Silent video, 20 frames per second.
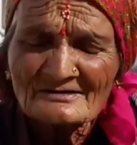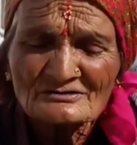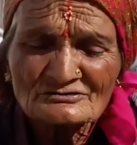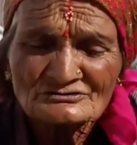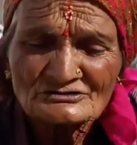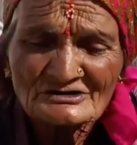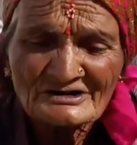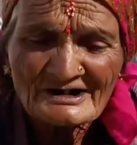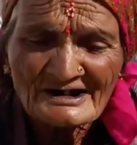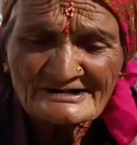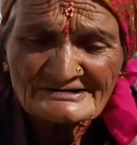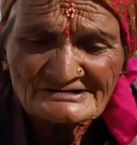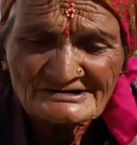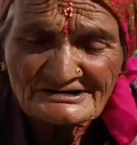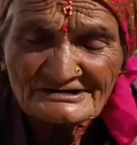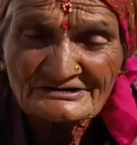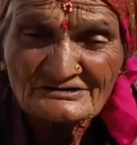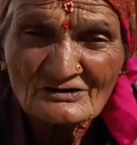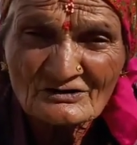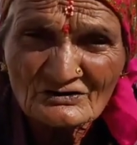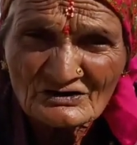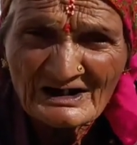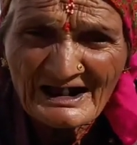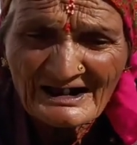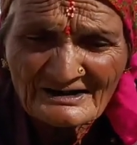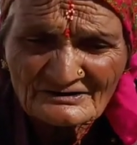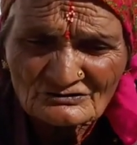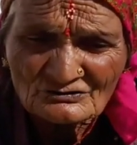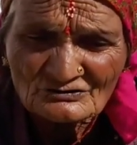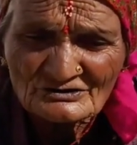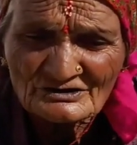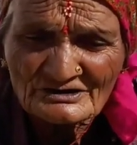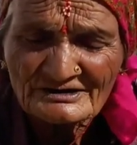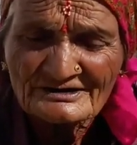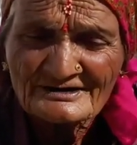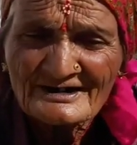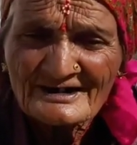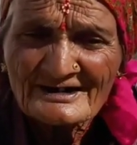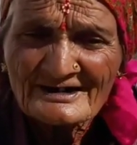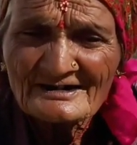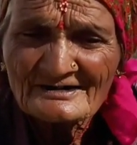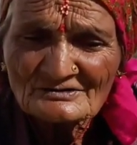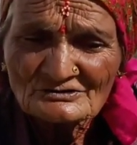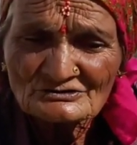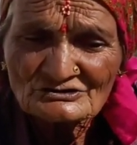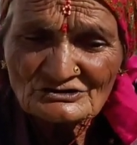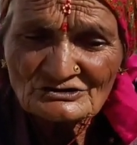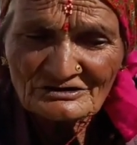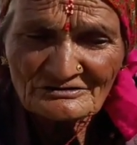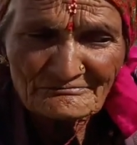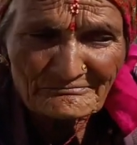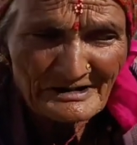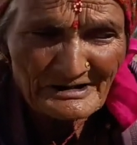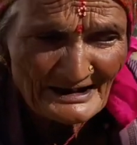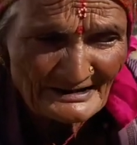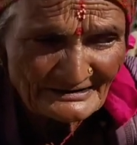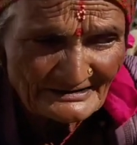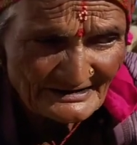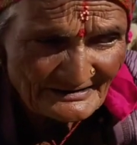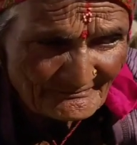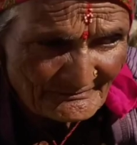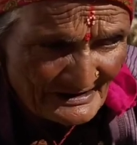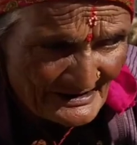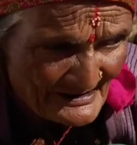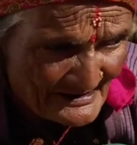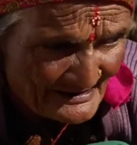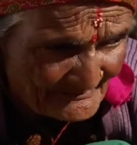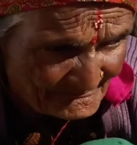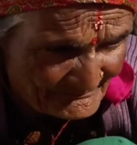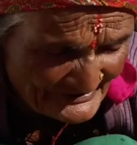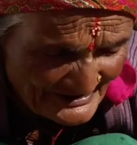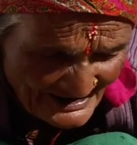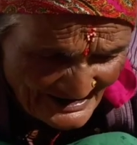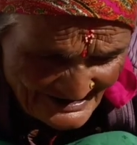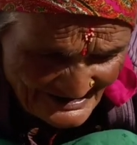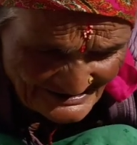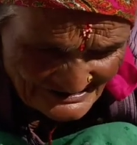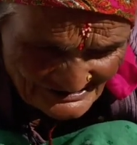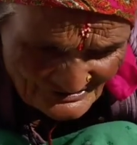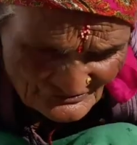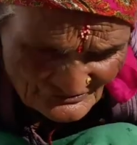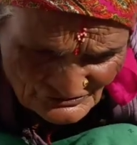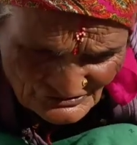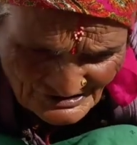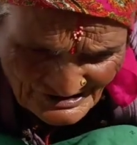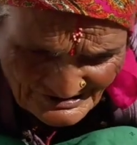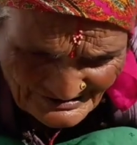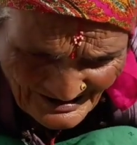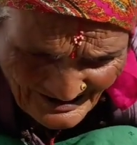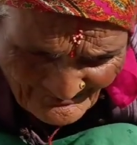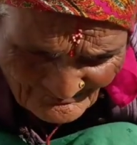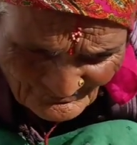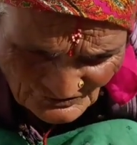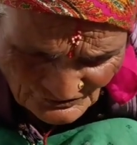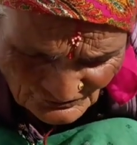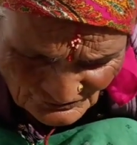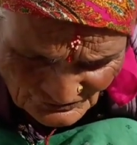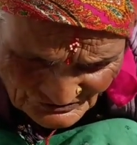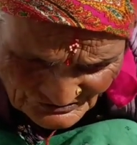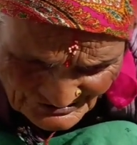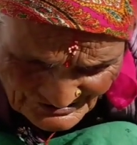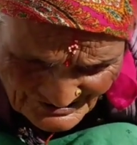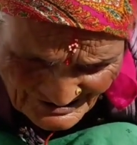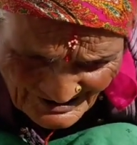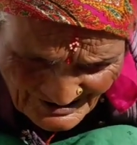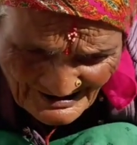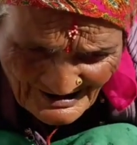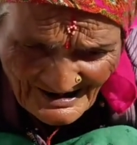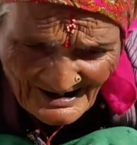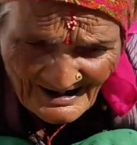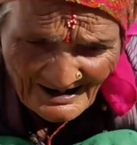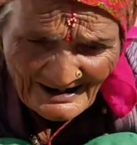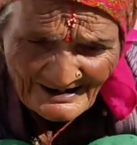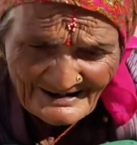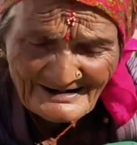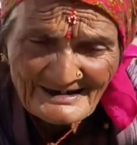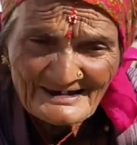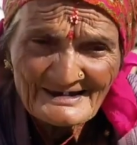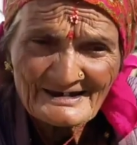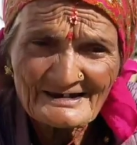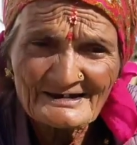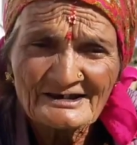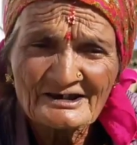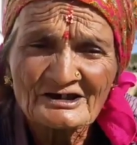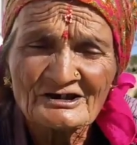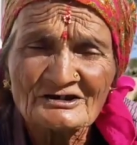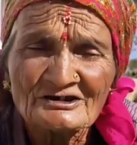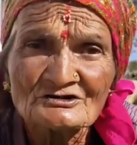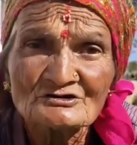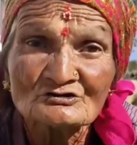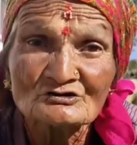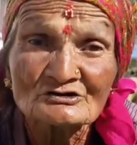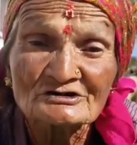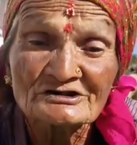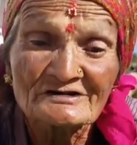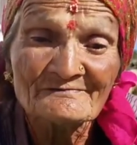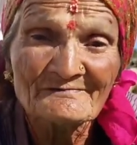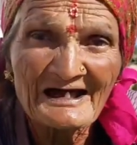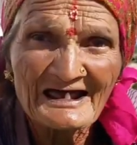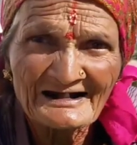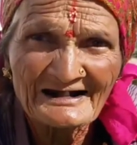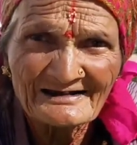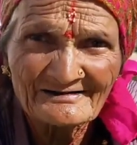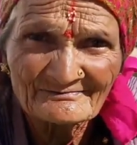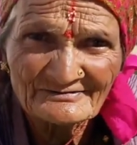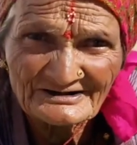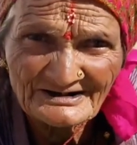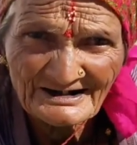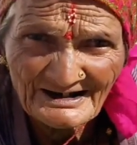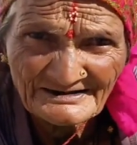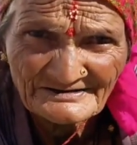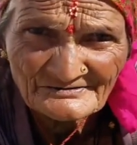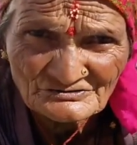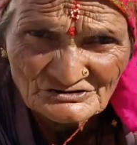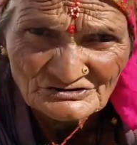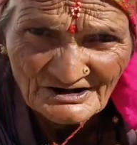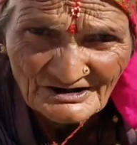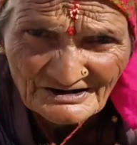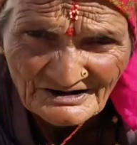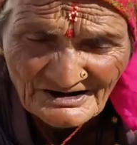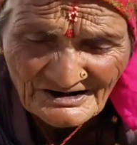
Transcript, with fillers: उसने कहा इसकी तो औलाद हो गई उसकी माँ ने बड़ा प्यार से उसका नाम घुघुती रखा हीरों की माला बनाई उसके